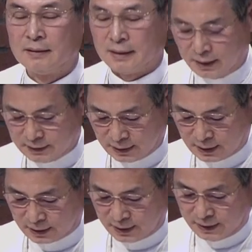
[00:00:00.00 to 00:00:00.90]
제가
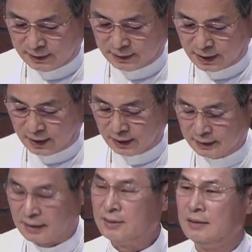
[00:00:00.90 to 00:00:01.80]
신학과에
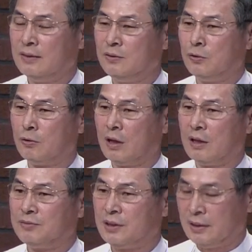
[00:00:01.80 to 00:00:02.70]
재학할 당시는
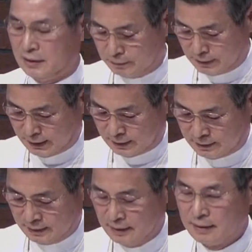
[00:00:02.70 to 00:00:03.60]
교과가 없었기 때문에
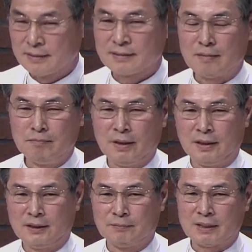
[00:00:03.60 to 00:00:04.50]

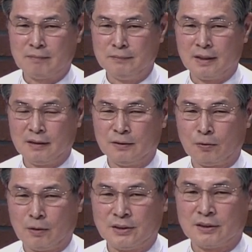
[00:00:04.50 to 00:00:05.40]

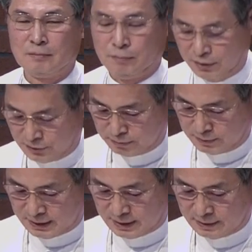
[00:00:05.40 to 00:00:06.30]
323장을 교과처럼
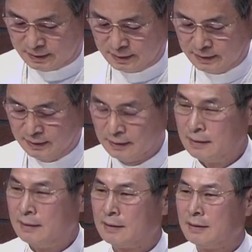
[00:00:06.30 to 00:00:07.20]
불렀습니다.
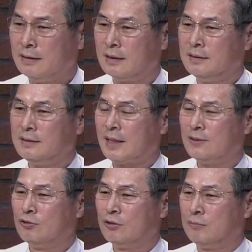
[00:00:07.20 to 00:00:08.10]
그런데 그
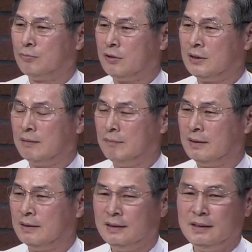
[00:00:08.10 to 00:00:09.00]
찬송을 부를
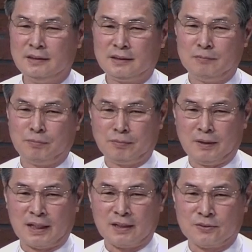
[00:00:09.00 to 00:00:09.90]
때면 2절
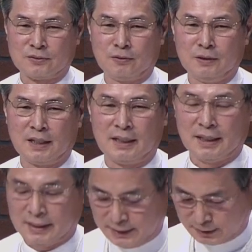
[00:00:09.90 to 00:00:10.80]
부분에 가서 소리가
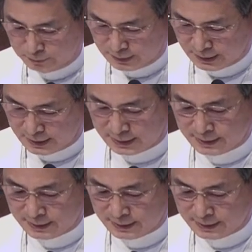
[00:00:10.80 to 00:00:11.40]
약해집니다.